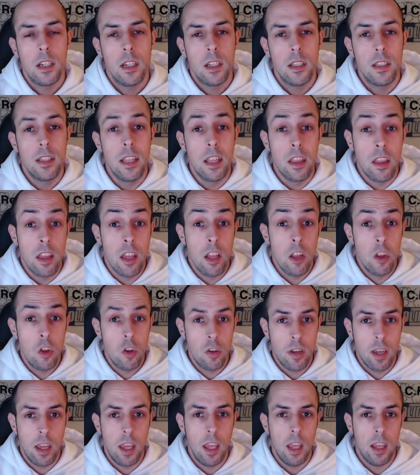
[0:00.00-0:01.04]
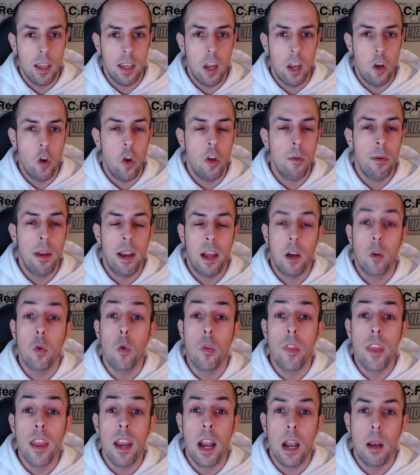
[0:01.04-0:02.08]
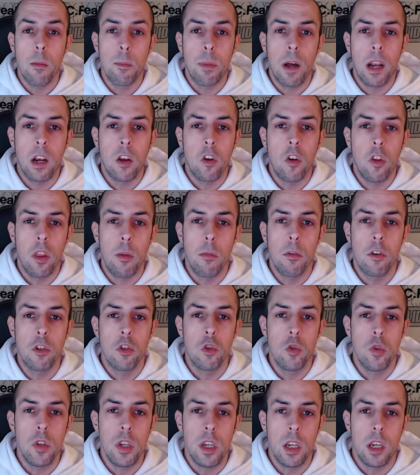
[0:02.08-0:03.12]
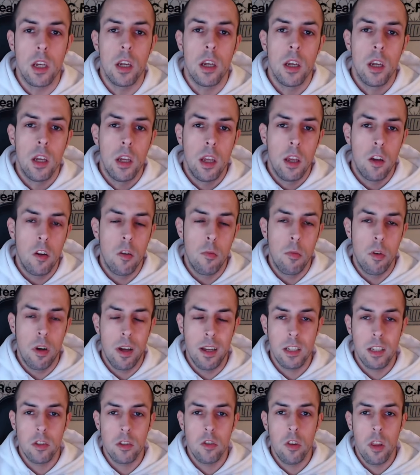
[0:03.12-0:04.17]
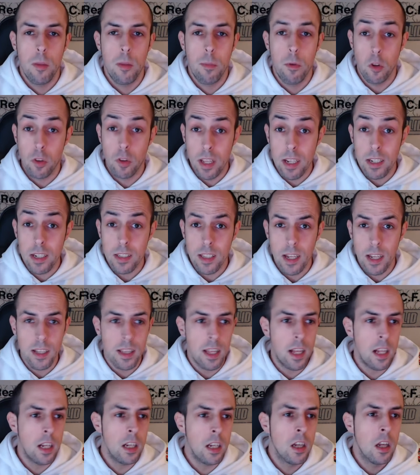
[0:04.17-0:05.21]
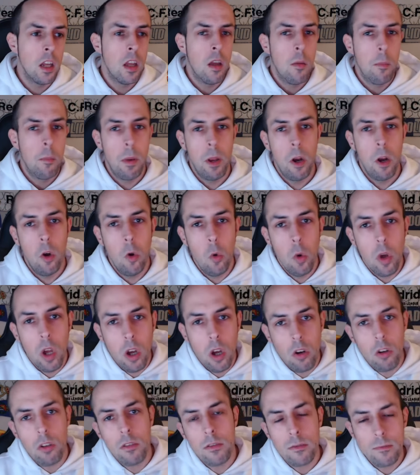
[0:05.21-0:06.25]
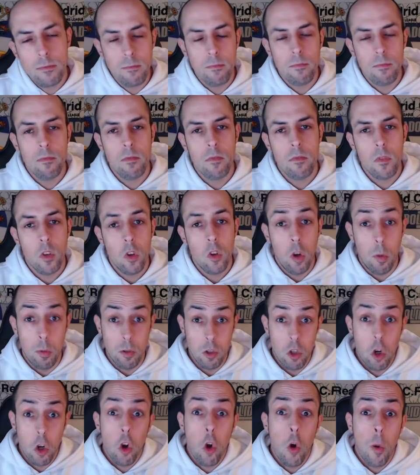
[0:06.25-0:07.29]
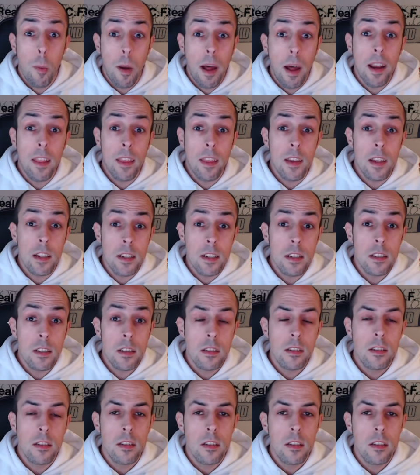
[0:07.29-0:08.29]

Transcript: diciendo que, no iban a acudir al palco de Montjuic como gesto de protesta y tal, pero luego, como son cobardes,